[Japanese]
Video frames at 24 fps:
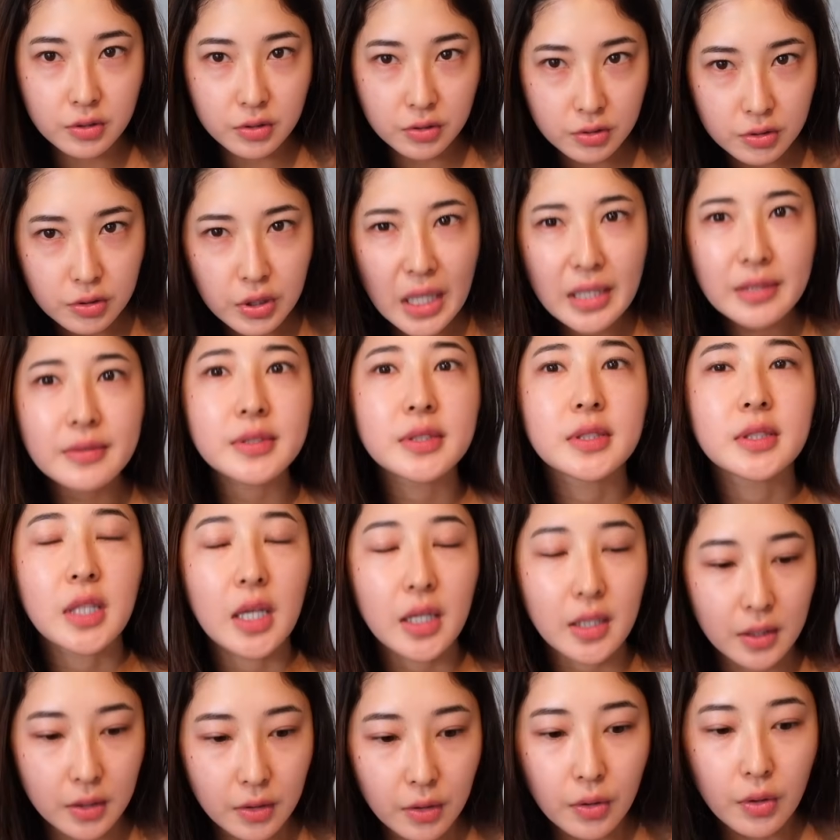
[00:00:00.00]
暗くし
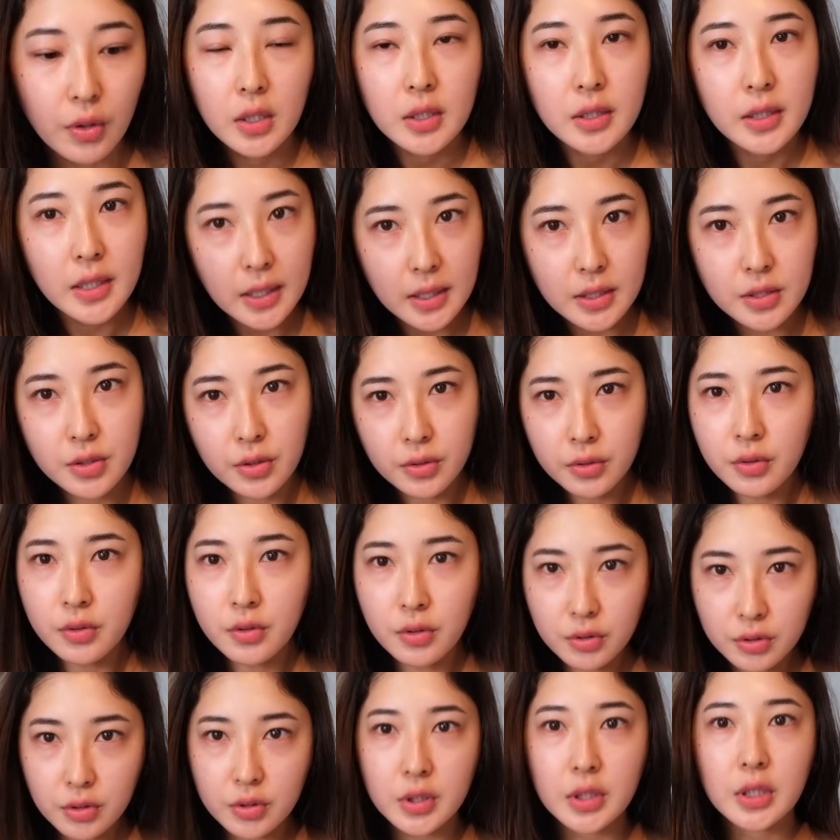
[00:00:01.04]
たんよでその
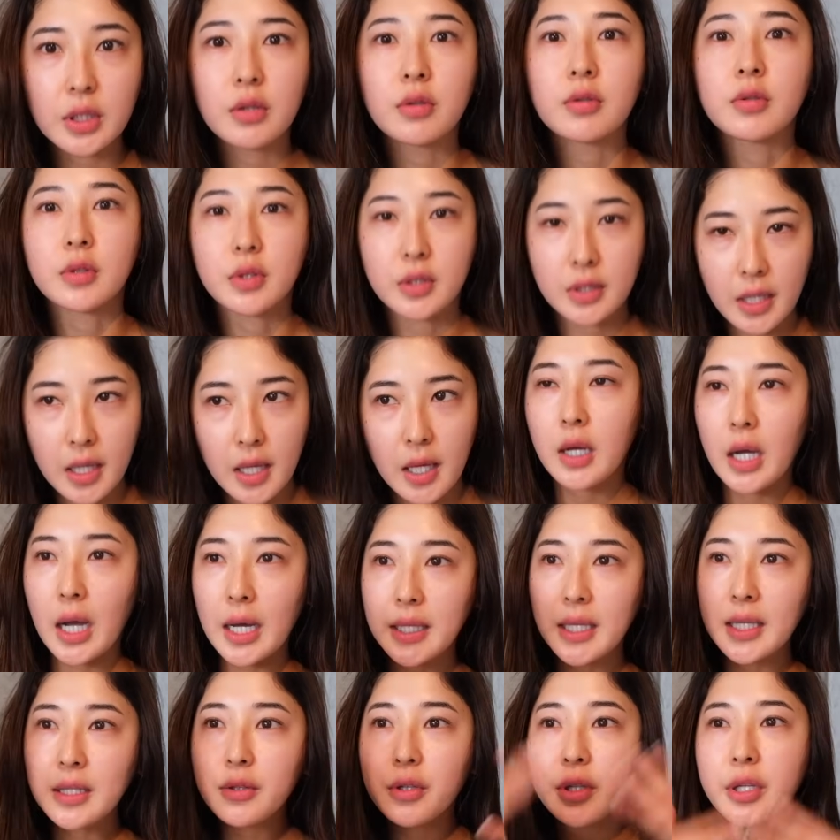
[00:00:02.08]
ことによって
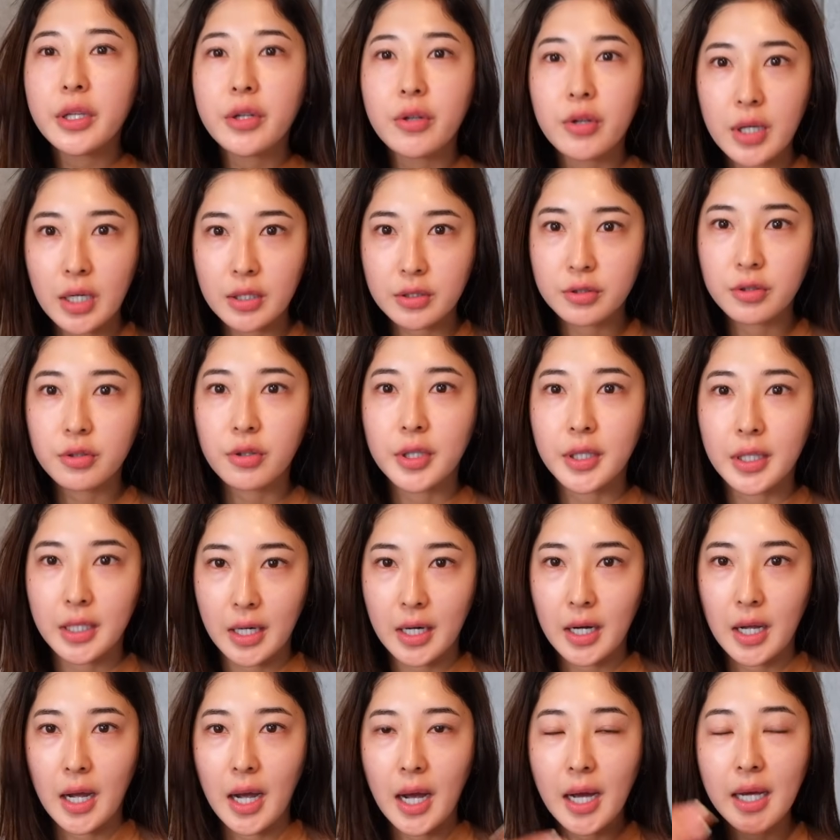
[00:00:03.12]
肌の色が黒い
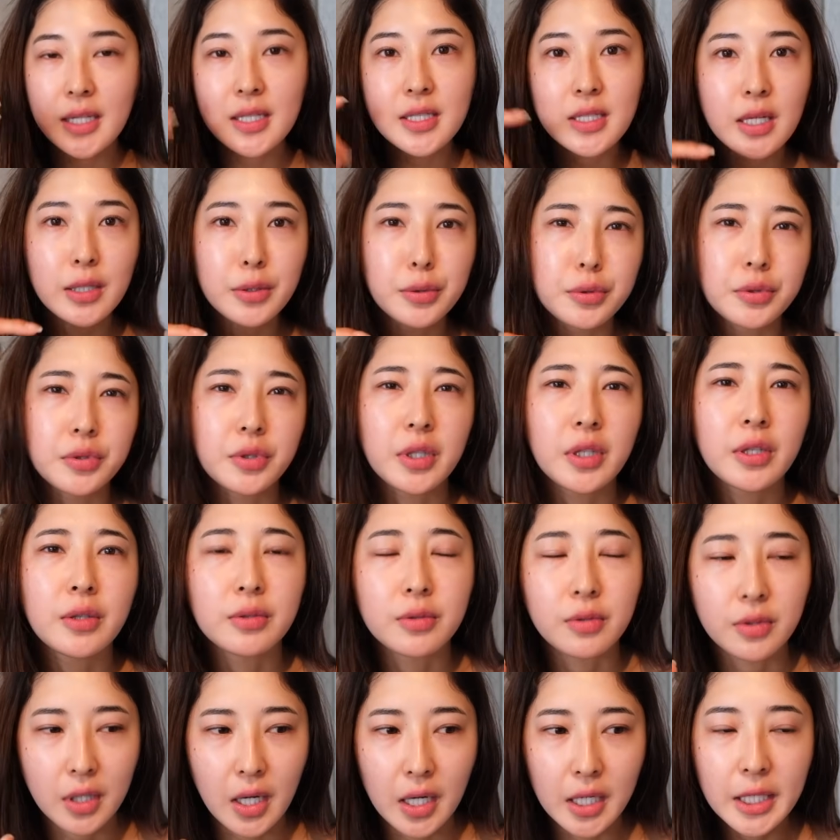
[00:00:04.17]
からアイシャドウの
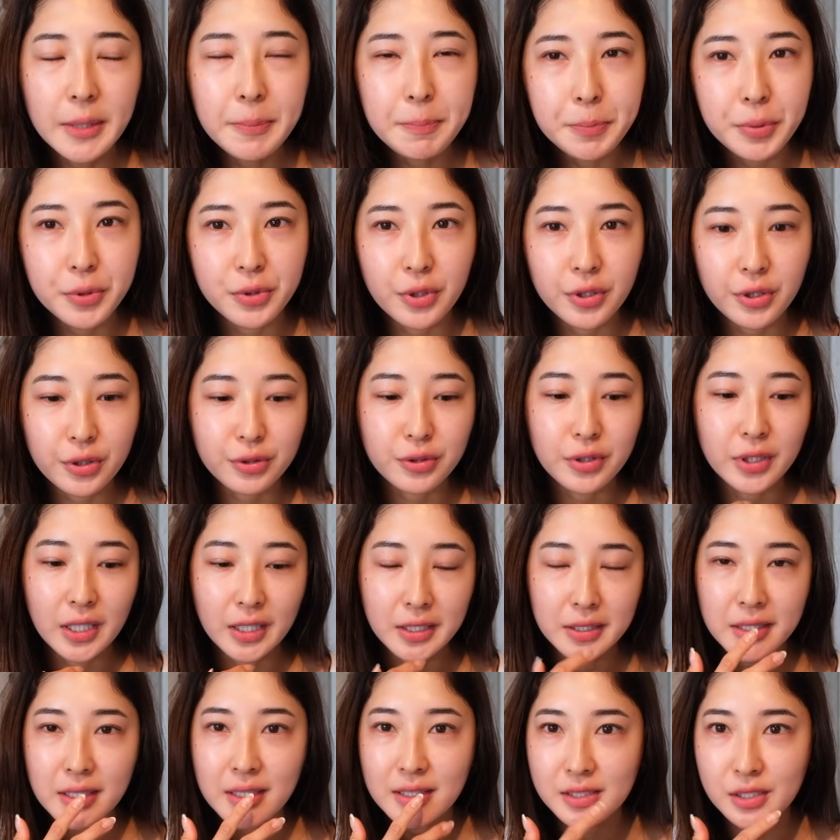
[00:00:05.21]
色とかリップの色とか
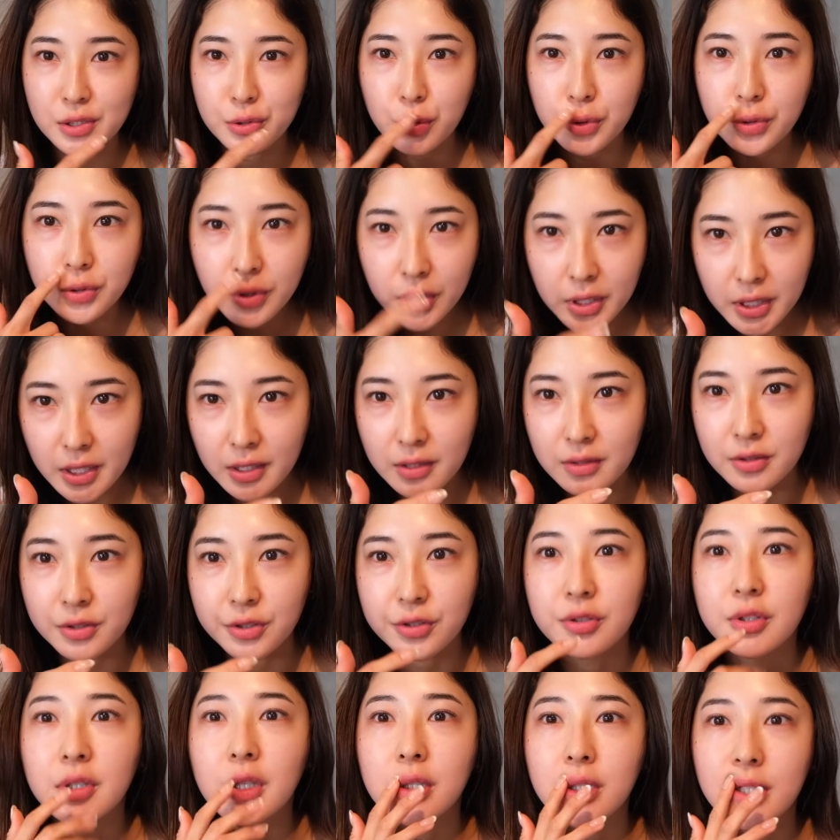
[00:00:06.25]
がなんかちょっと浮いてく
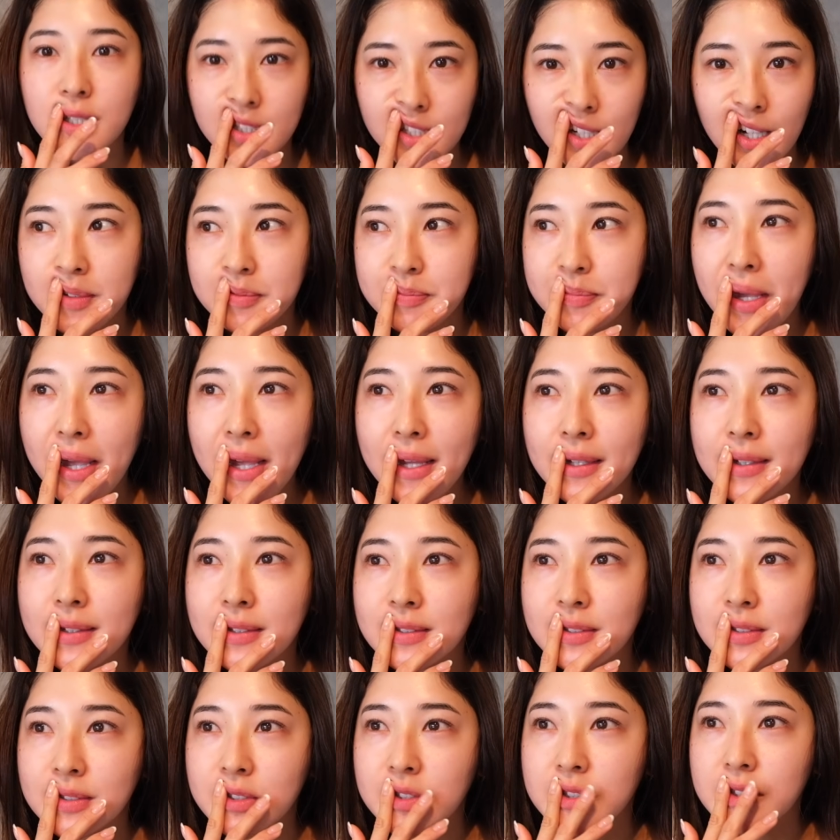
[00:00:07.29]
るようになってさ
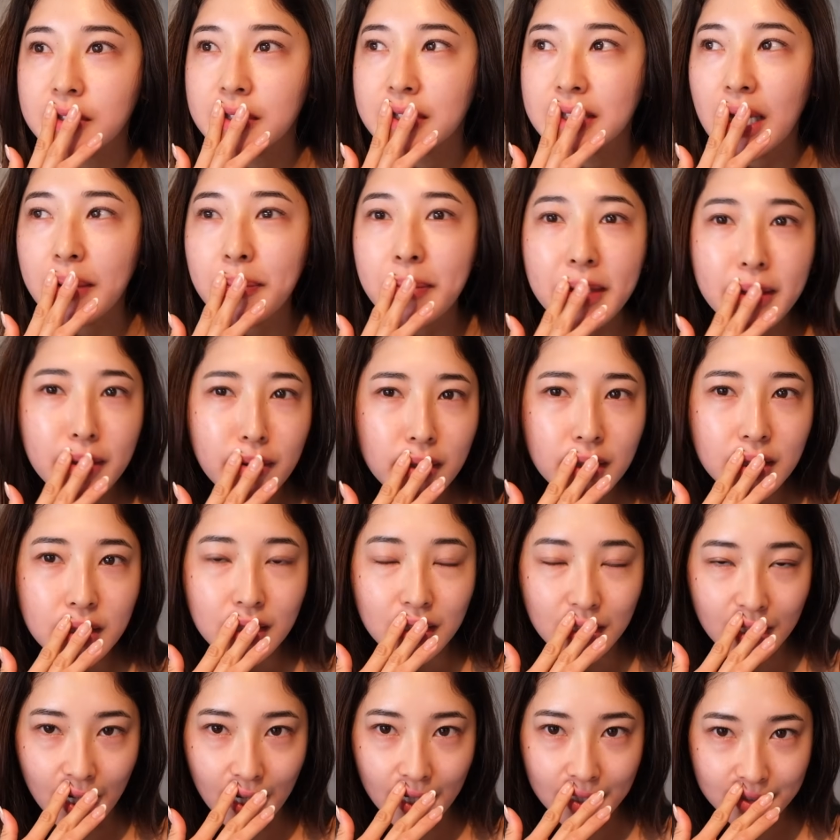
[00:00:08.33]
メイクさまよい
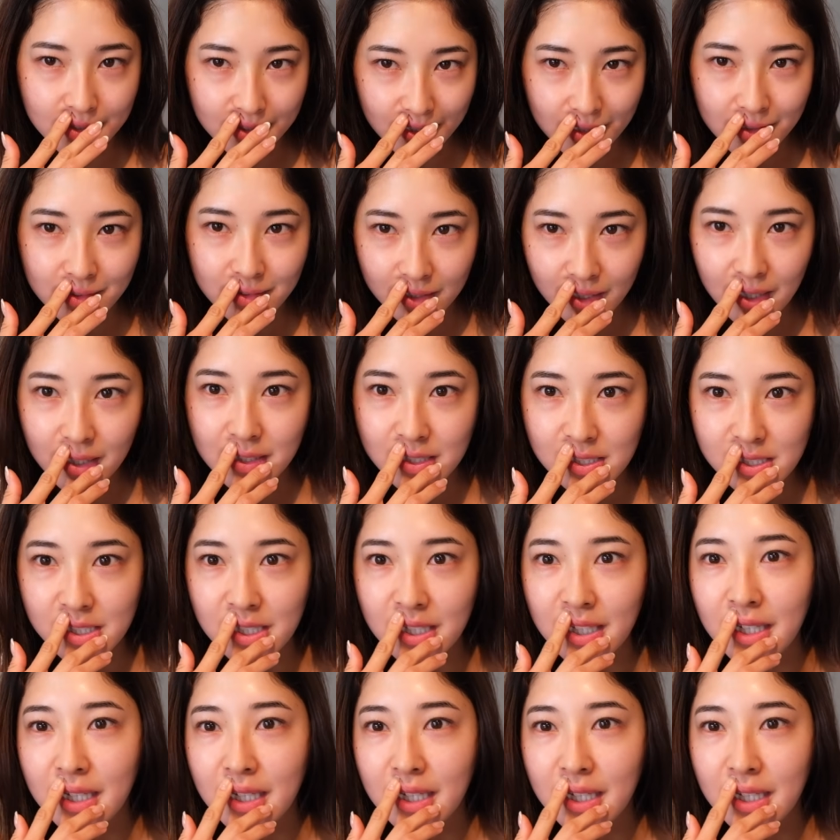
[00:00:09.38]
期に入ったんよね私